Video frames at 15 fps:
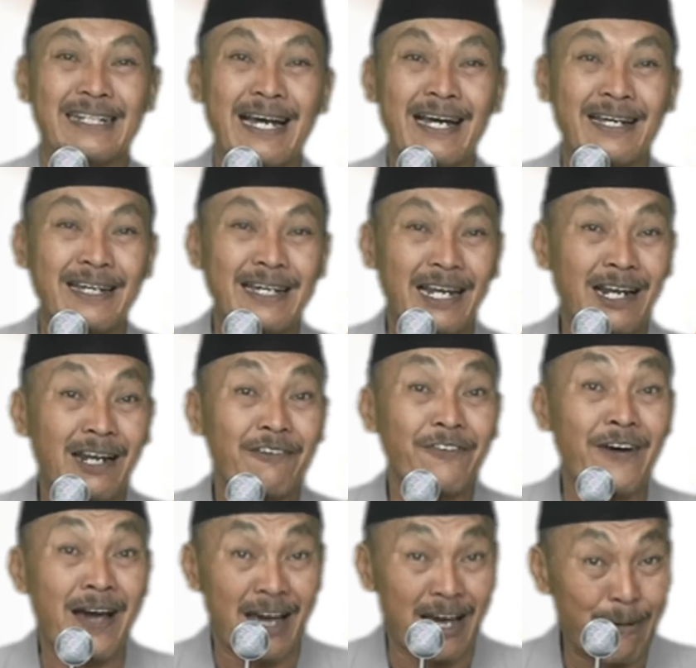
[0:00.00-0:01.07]
gagal
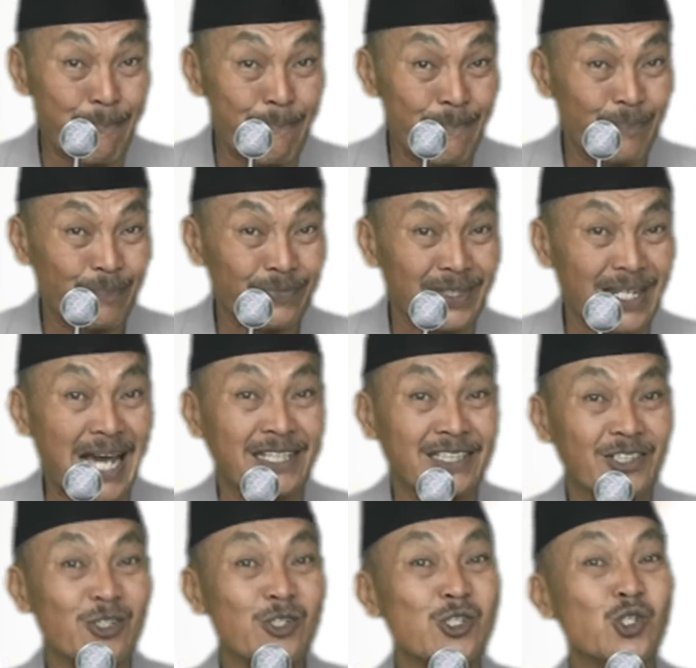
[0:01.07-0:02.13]
paham
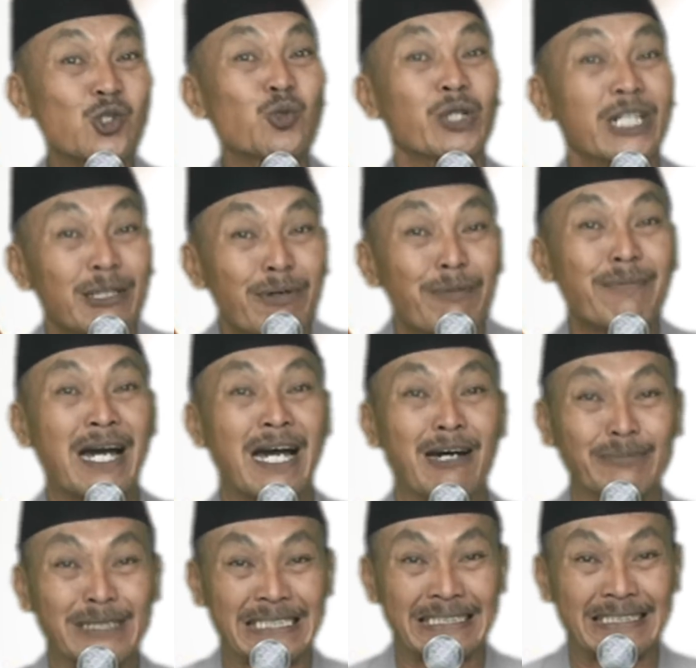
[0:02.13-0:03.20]
atau sulit
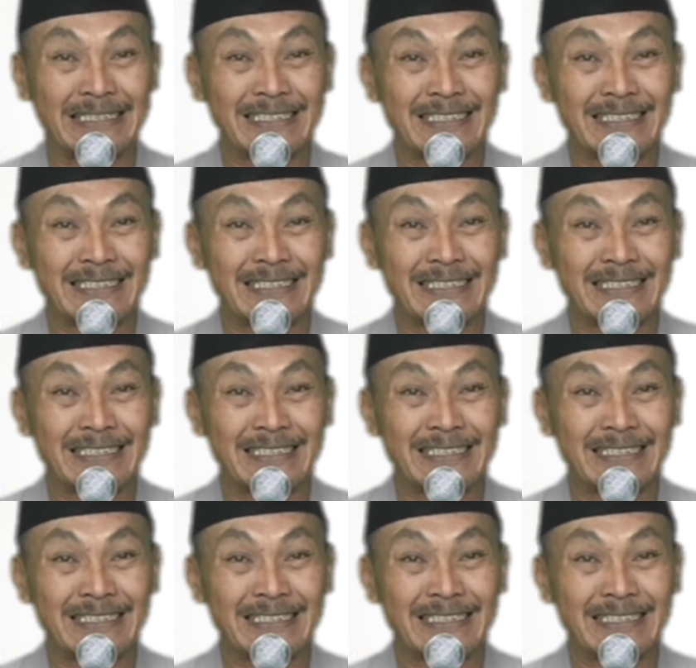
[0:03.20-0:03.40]
memahami